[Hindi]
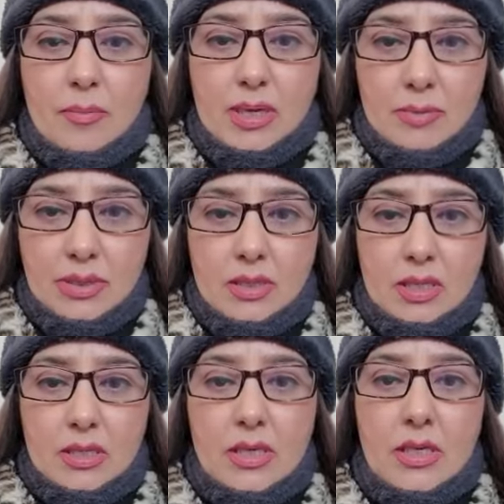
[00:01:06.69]
पर मंथ
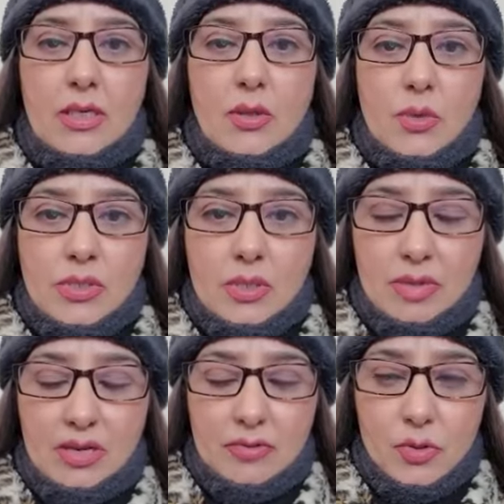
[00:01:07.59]
कर दिया लेकिन इसके
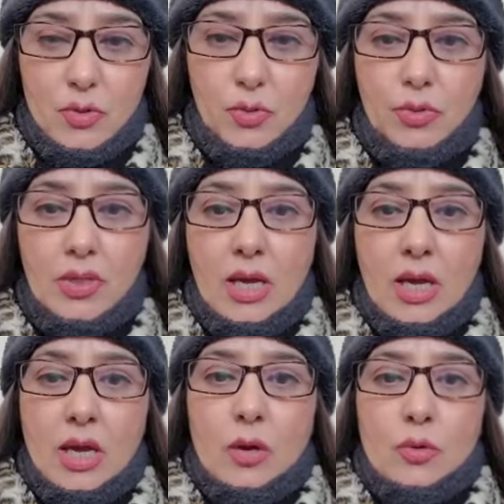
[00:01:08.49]
बावजूद
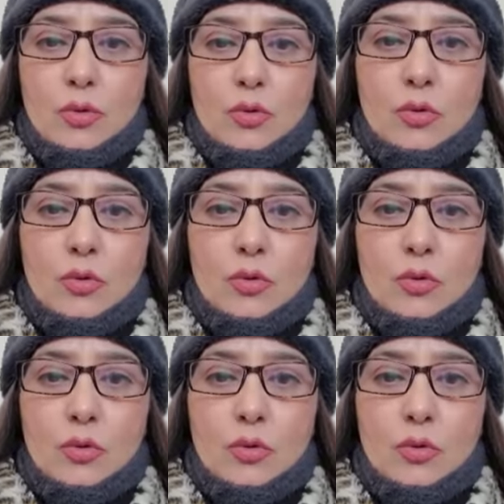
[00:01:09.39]
उनको